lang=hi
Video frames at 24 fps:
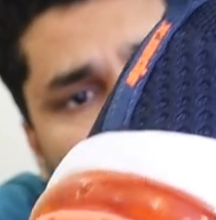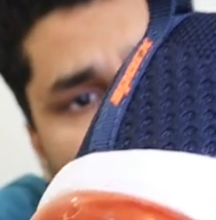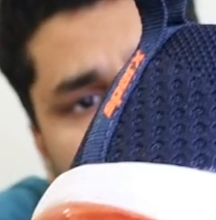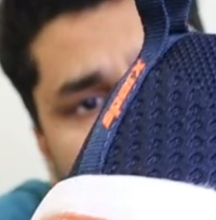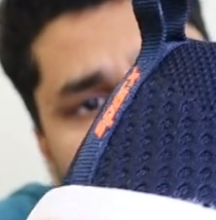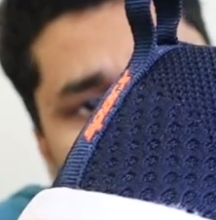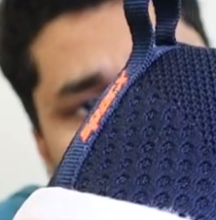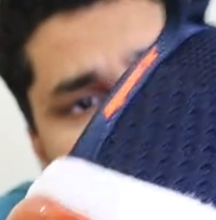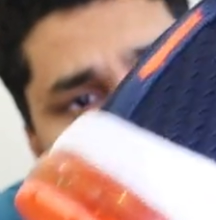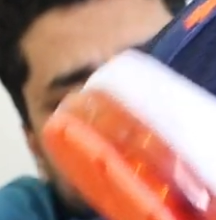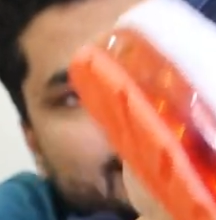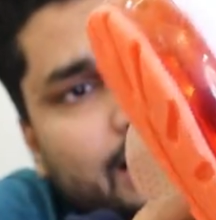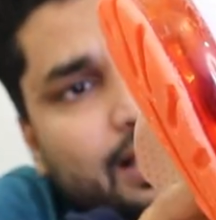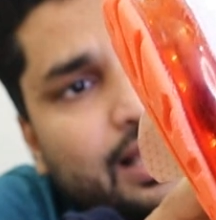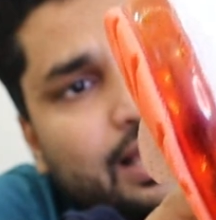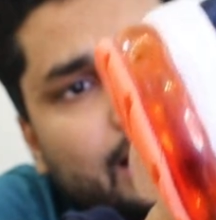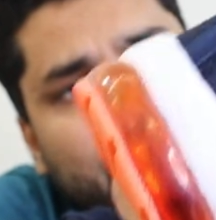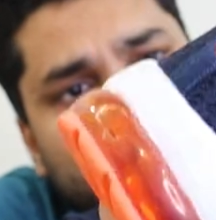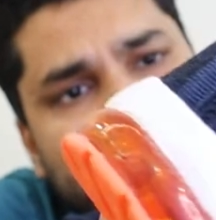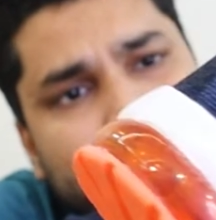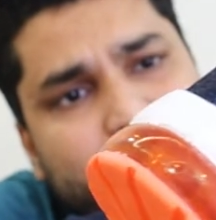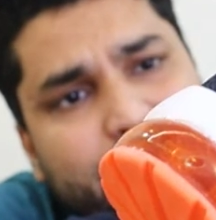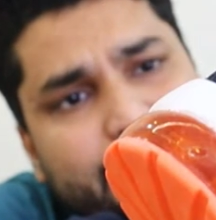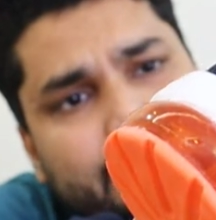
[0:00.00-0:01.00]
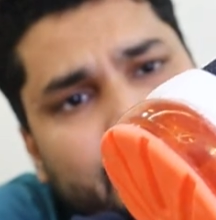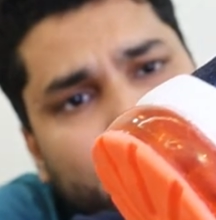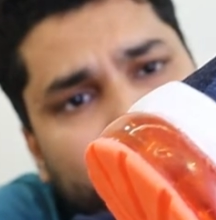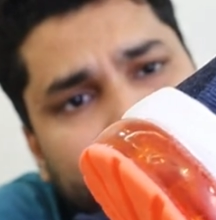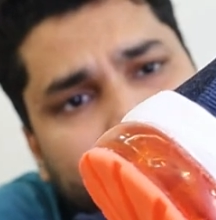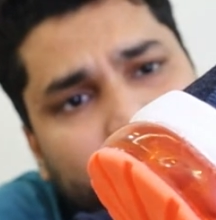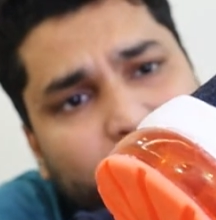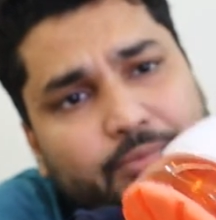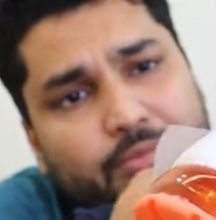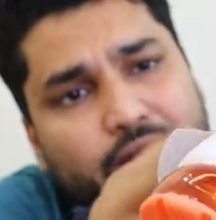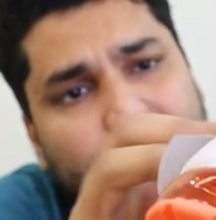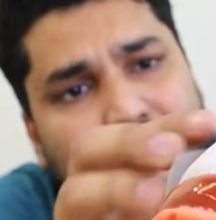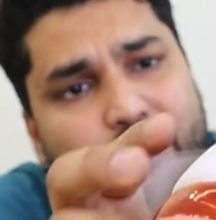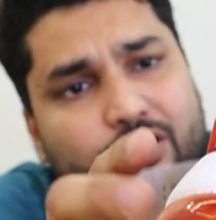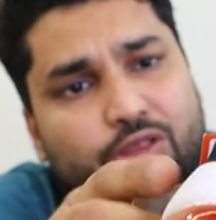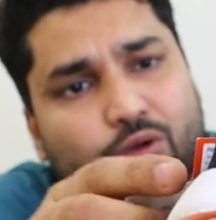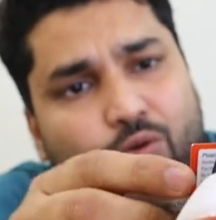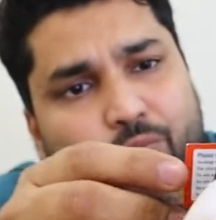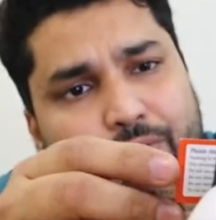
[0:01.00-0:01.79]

तो टैग ऐसा अलग से क्या टैग मिल रहा है